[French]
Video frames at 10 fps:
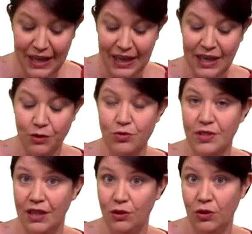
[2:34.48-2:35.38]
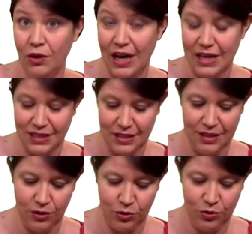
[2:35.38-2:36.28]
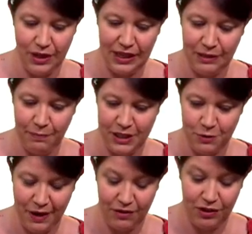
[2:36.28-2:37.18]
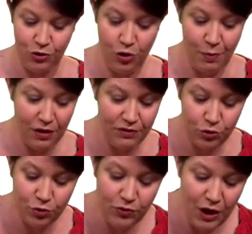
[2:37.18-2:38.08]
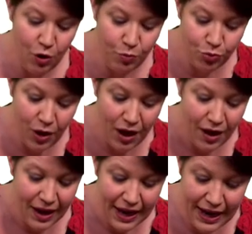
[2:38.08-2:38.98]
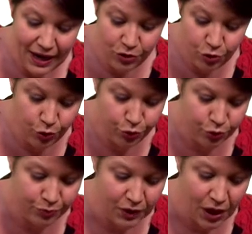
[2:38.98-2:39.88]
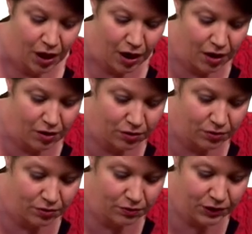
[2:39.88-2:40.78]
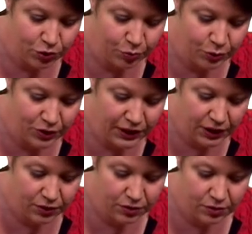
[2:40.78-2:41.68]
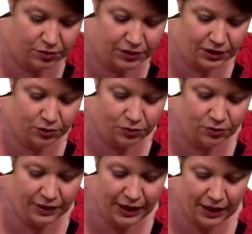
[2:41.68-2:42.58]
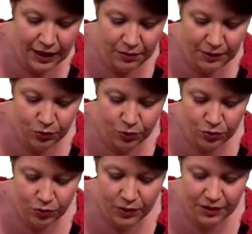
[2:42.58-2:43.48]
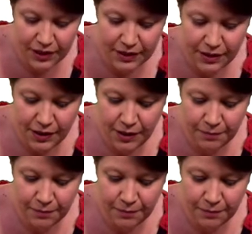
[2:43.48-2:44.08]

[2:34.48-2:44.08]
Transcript: Et on sait que grâce à cette conodale qui passe par V2, ben, on va trouver le point L2. Alors, on va supposer que cette conodale, admettons que ce soit celle-ci.